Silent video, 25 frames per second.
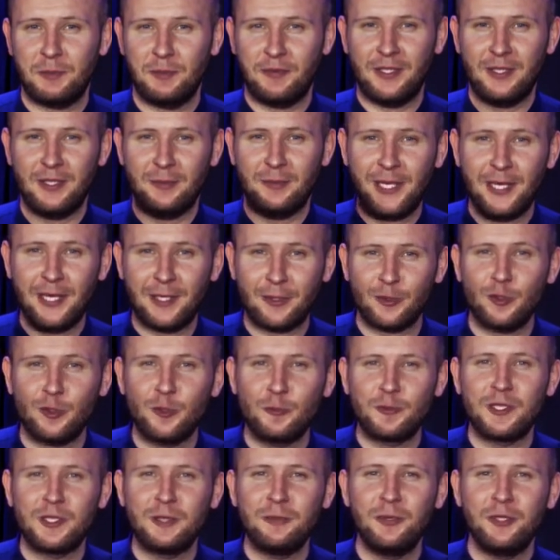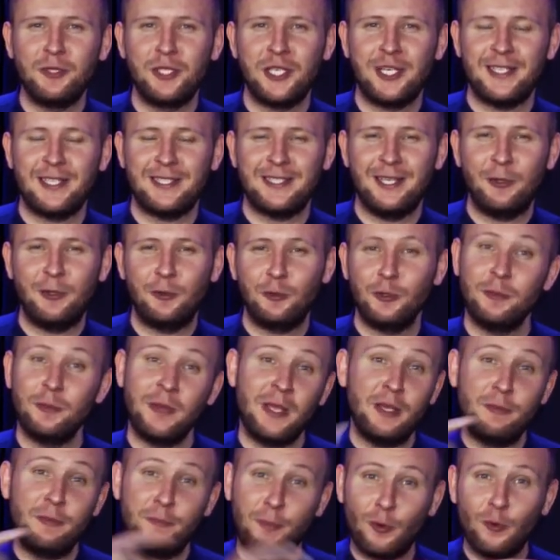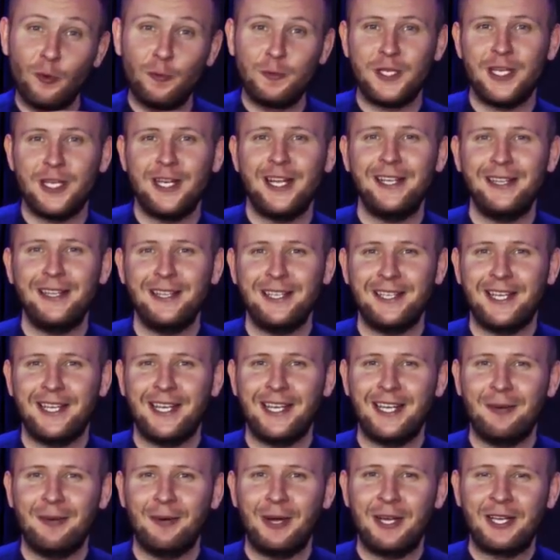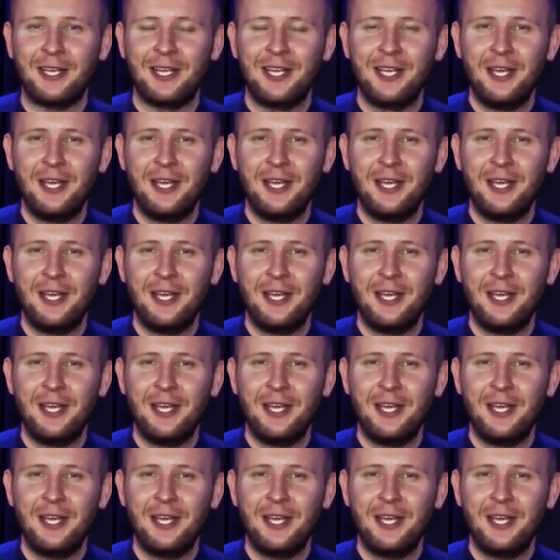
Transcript: powiadomienia, to subskrybujcie nas na YouTube i polubcie na innych kanałach